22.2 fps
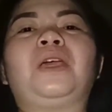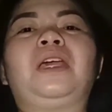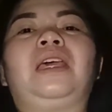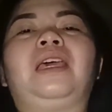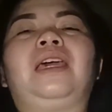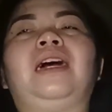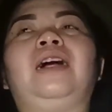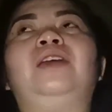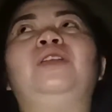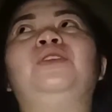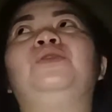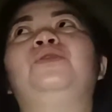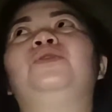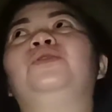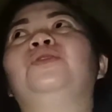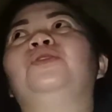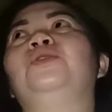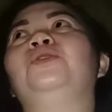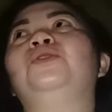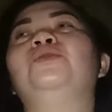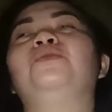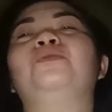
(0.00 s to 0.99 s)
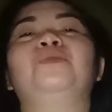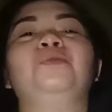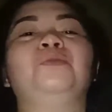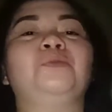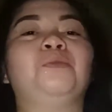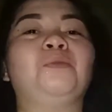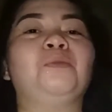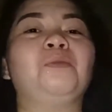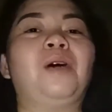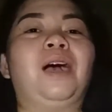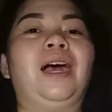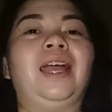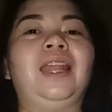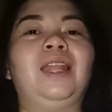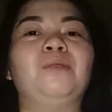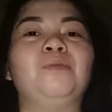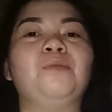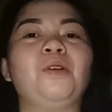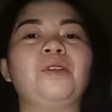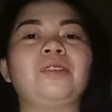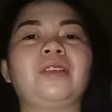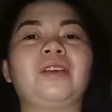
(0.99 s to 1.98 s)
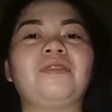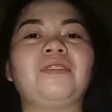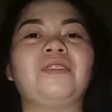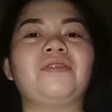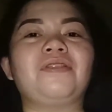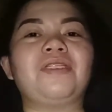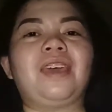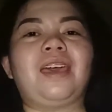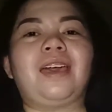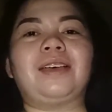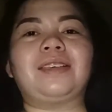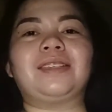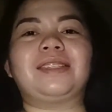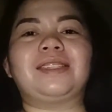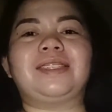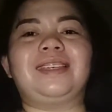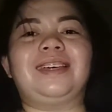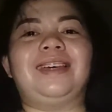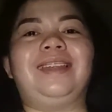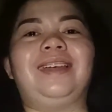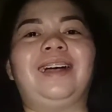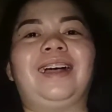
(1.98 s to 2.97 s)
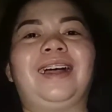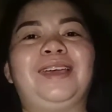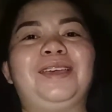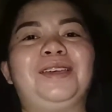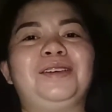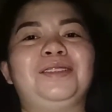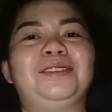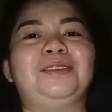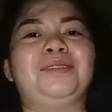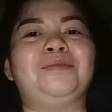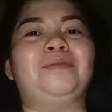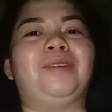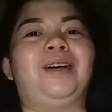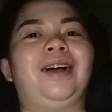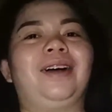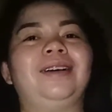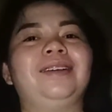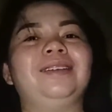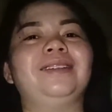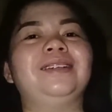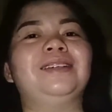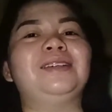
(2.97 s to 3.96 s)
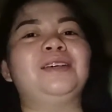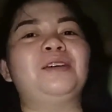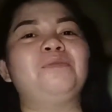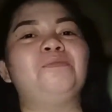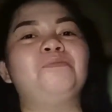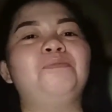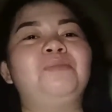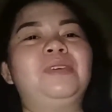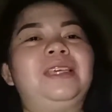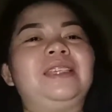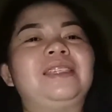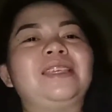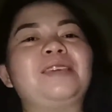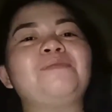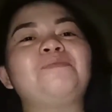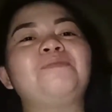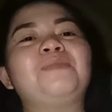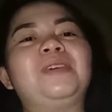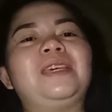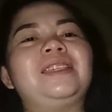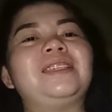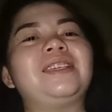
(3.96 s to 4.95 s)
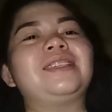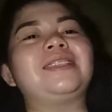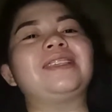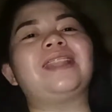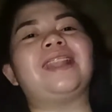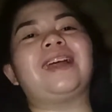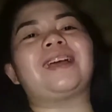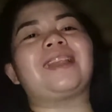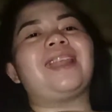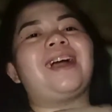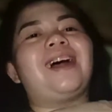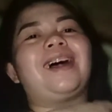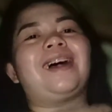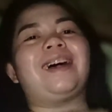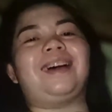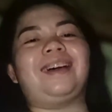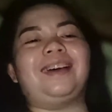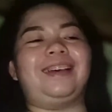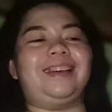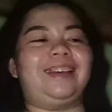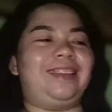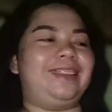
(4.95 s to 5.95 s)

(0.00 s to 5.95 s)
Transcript: ano, yung mga lamok nagfi-fiesta na ngayon, di ba? Busy, busy silang lahat.